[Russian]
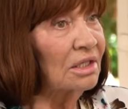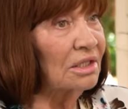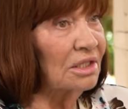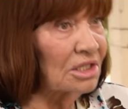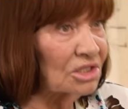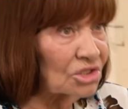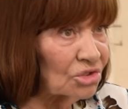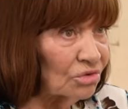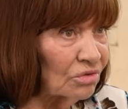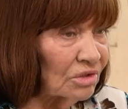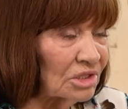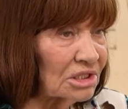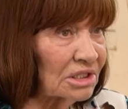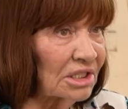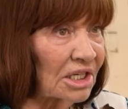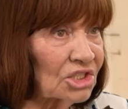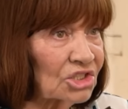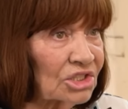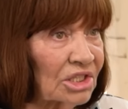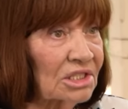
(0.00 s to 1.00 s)
есть у вас
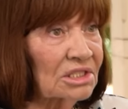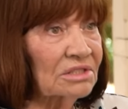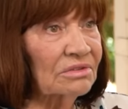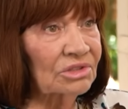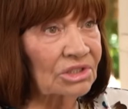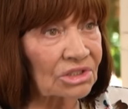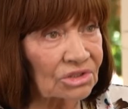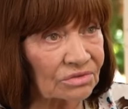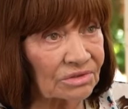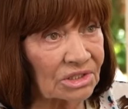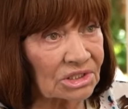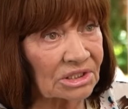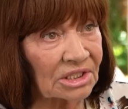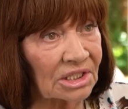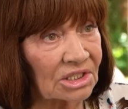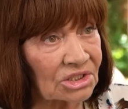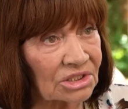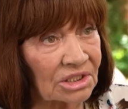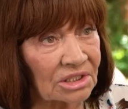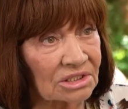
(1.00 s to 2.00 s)
гражданство, нет у вас
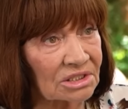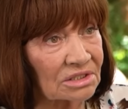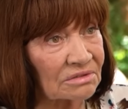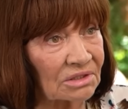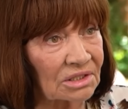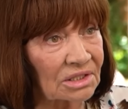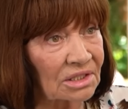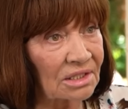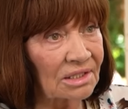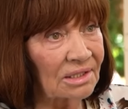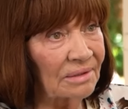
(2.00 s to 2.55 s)
гражданства.